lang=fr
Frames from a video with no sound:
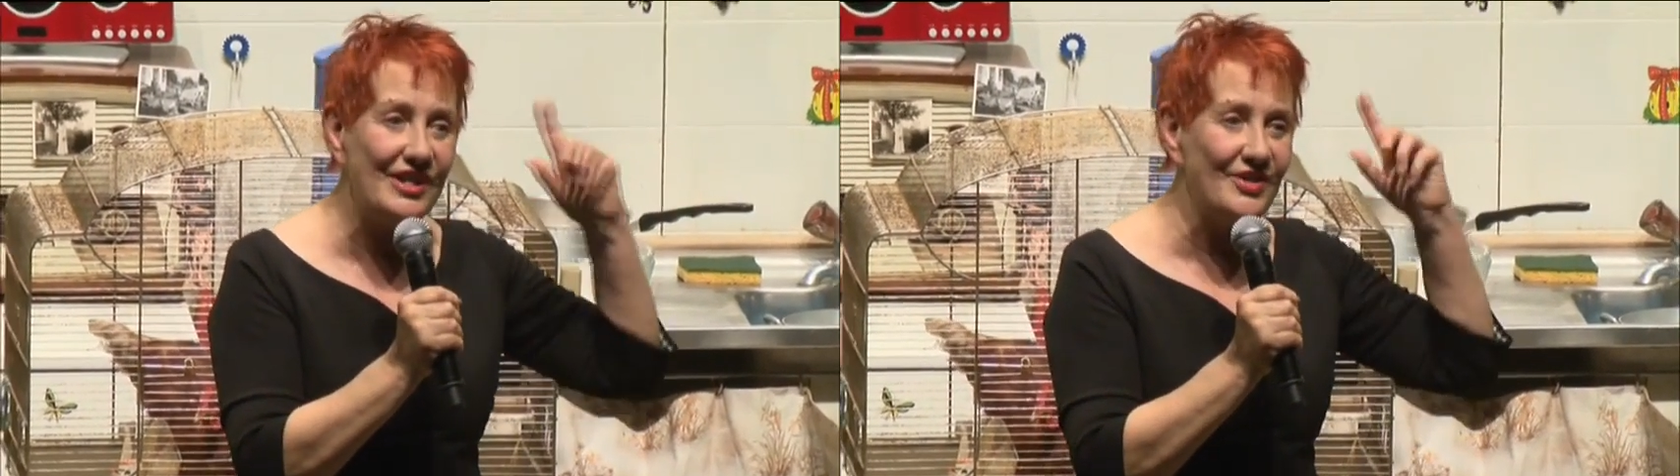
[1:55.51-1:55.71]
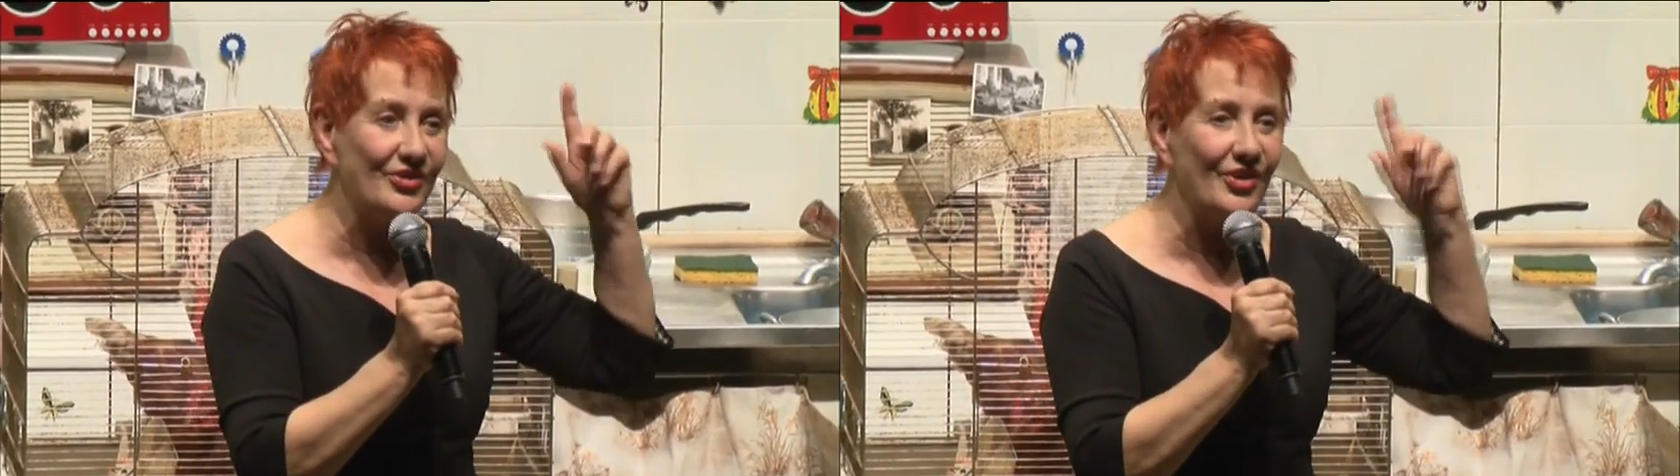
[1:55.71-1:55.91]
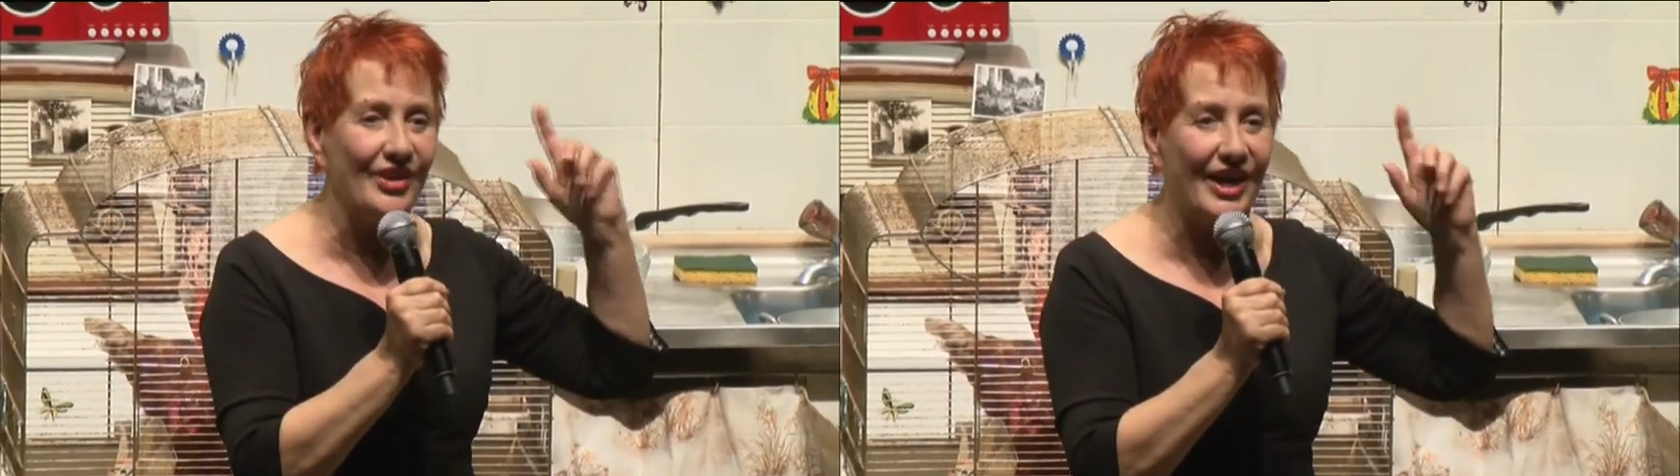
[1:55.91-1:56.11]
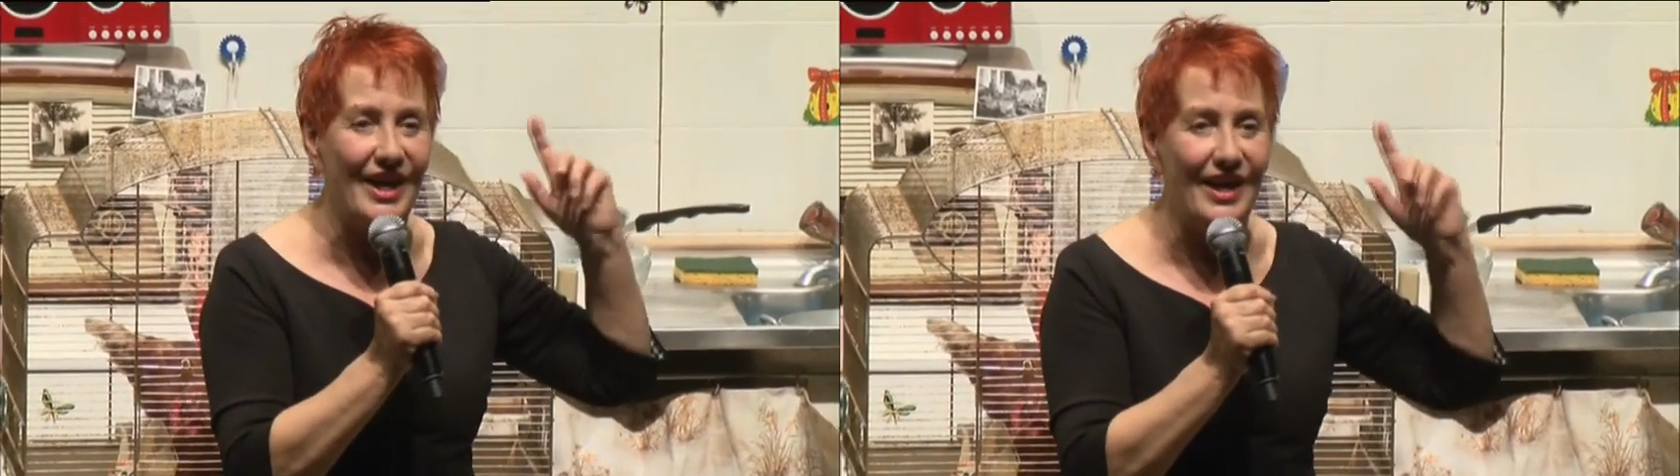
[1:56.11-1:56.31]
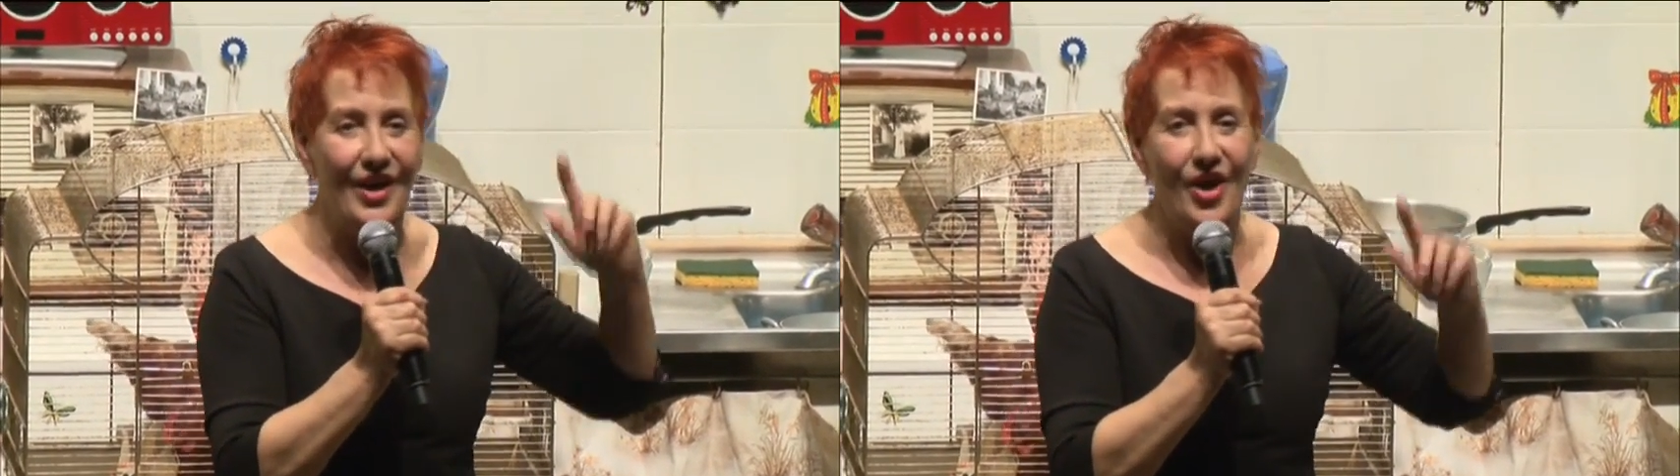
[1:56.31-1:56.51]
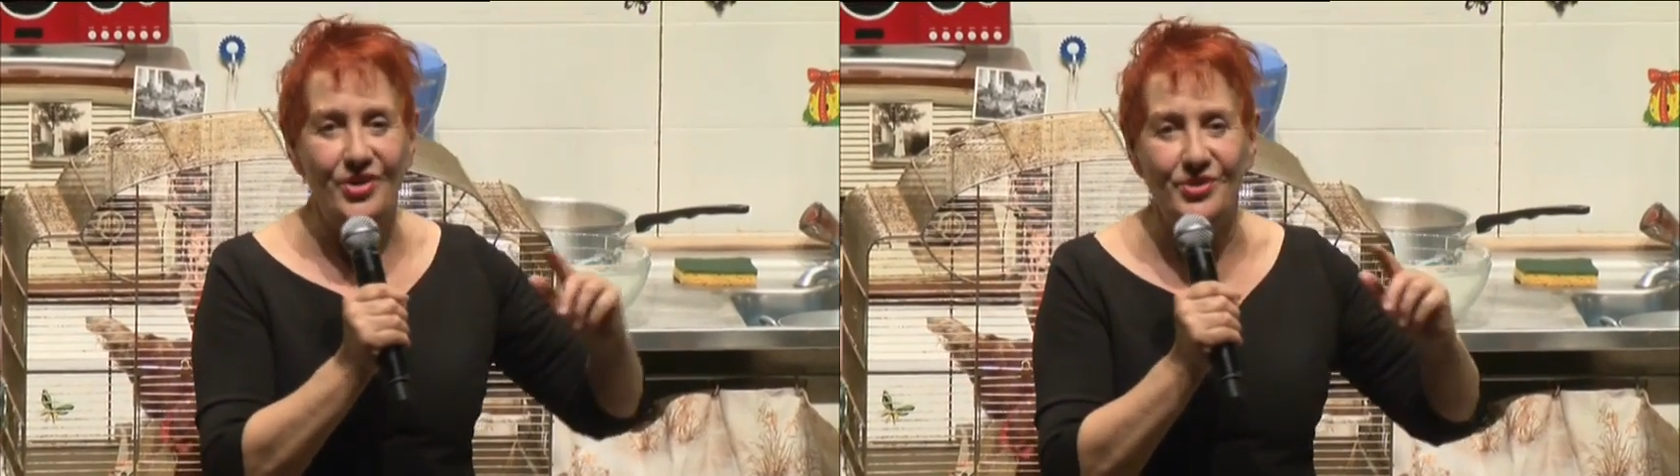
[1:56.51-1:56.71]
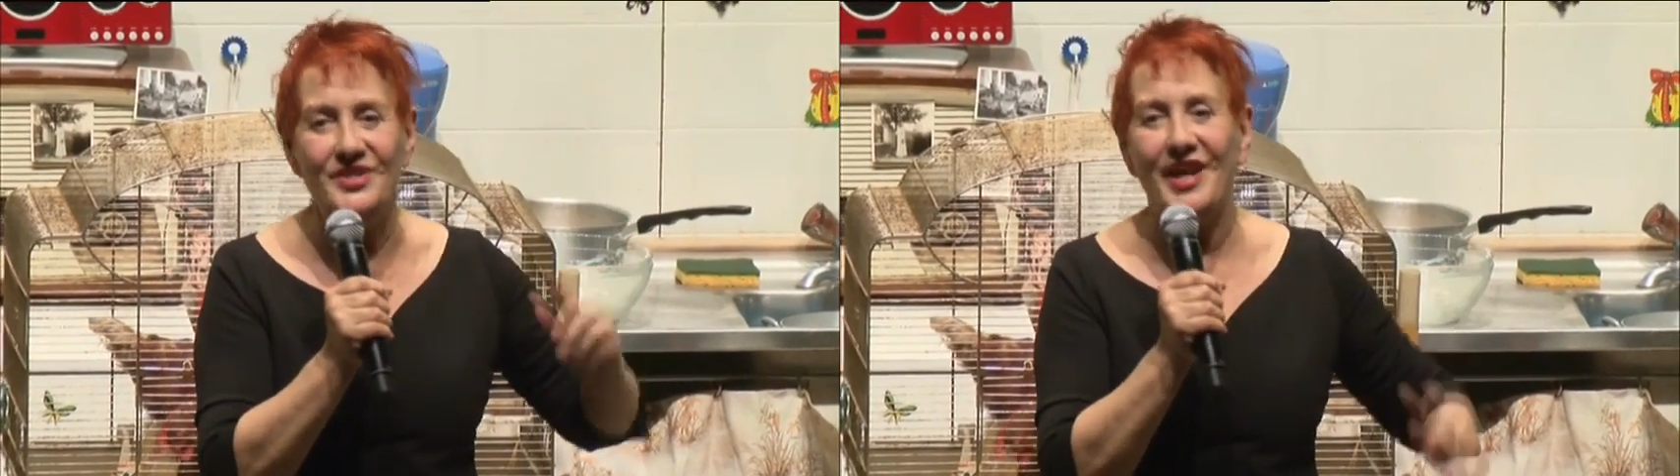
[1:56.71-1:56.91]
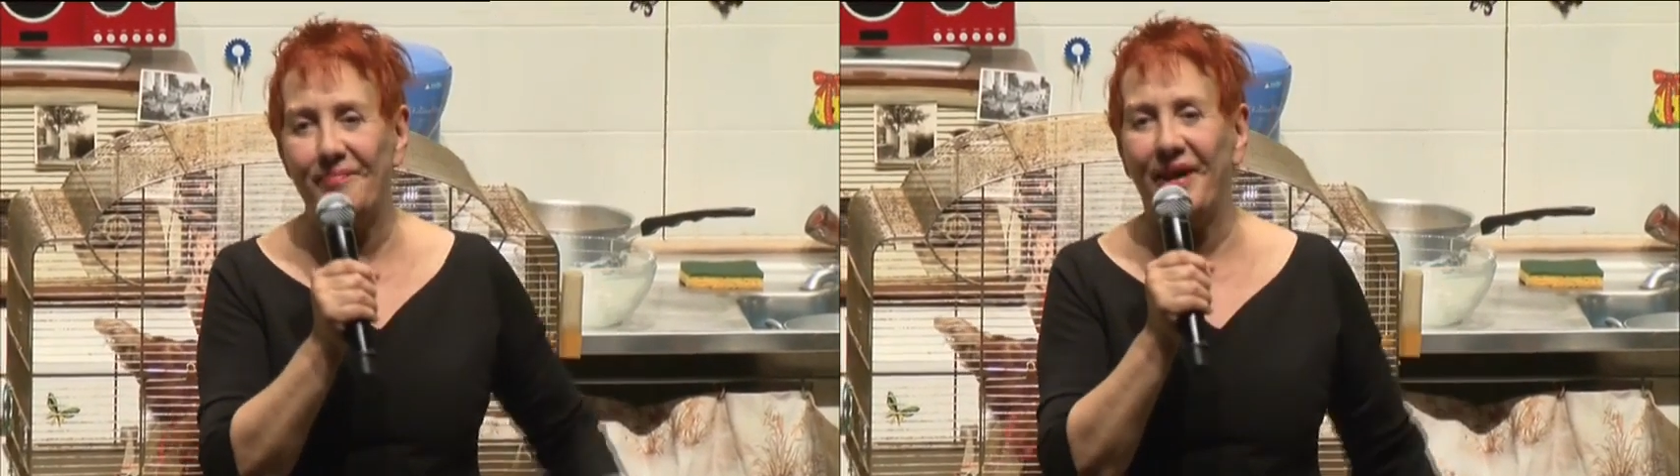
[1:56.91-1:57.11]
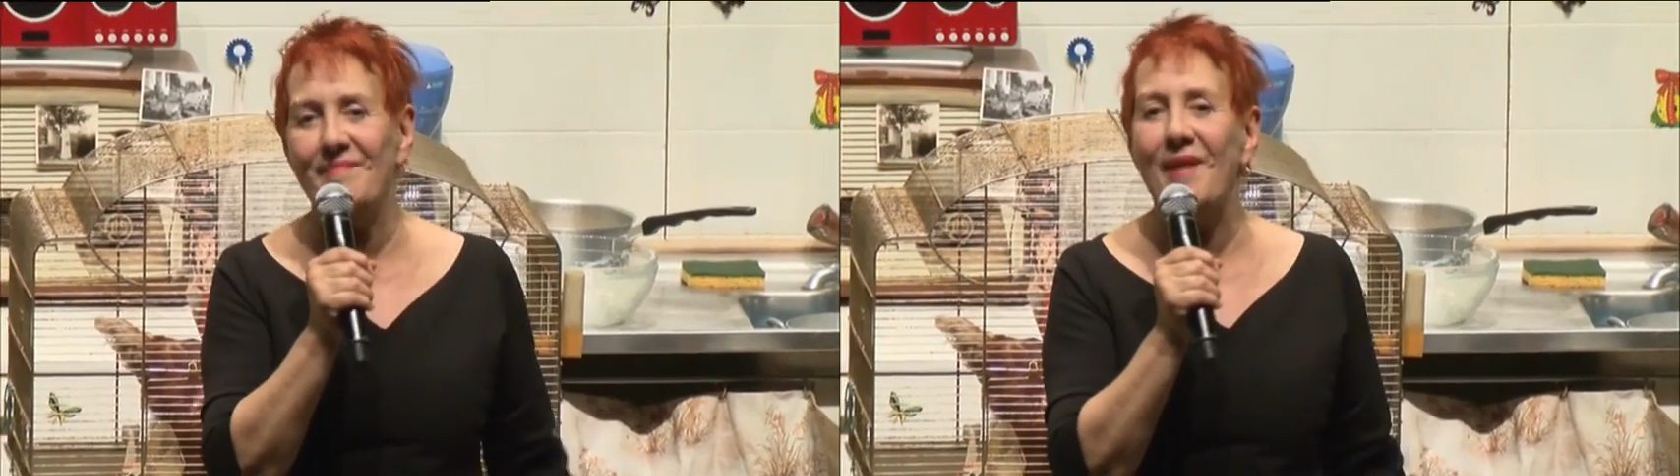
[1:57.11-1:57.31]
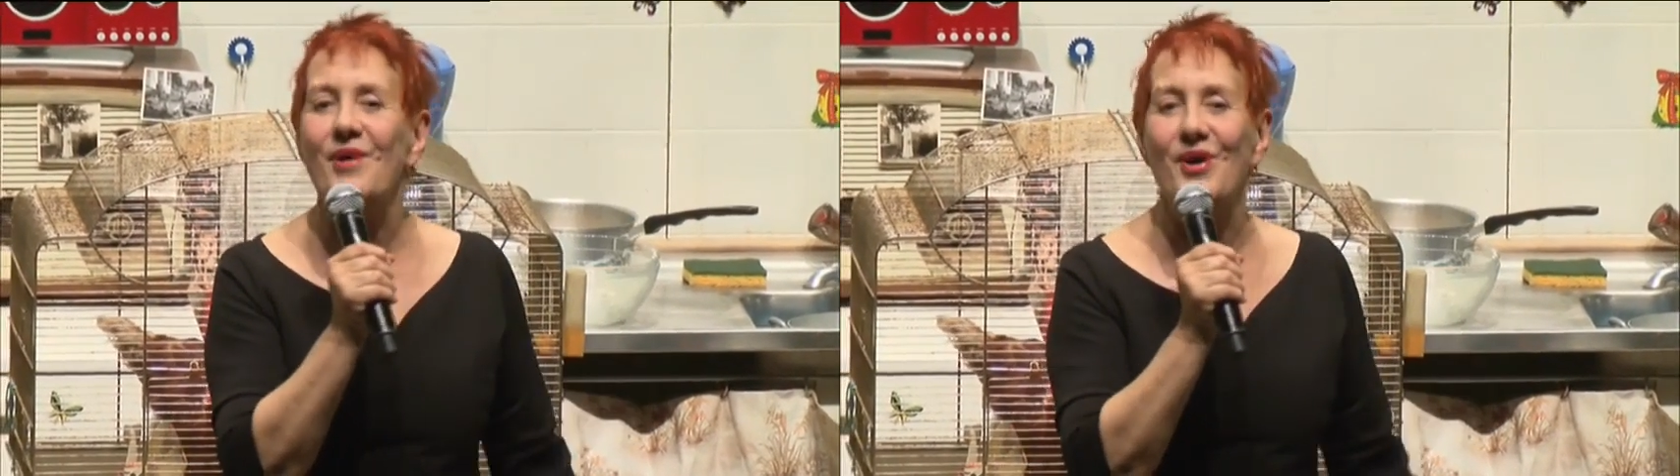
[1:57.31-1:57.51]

je les entendrai jusqu'après ma